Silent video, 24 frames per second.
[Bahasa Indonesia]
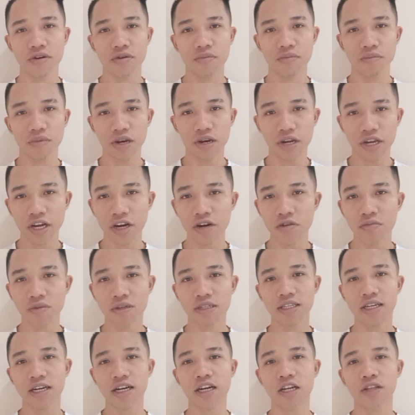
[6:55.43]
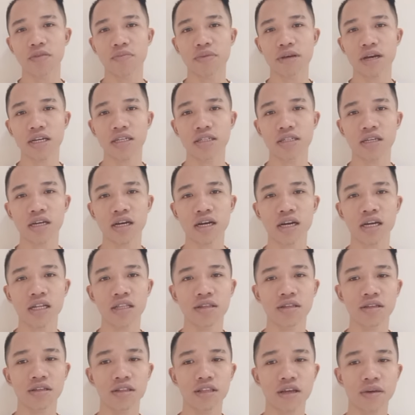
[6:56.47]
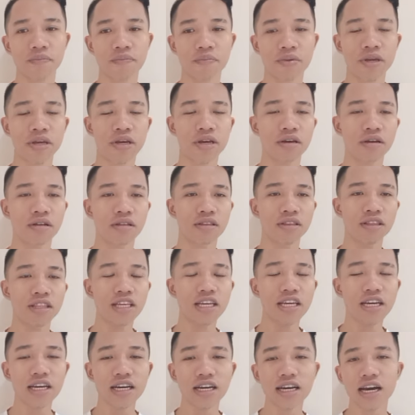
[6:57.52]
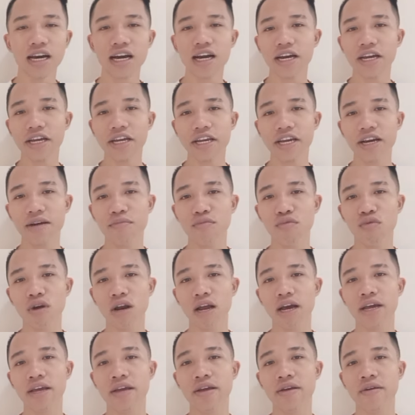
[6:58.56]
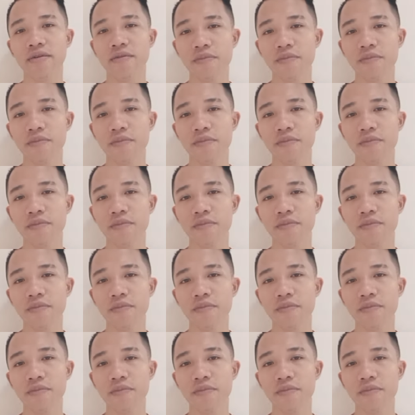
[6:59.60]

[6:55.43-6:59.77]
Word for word: Beliau masyarakat biasa tetapi ketika ia mulai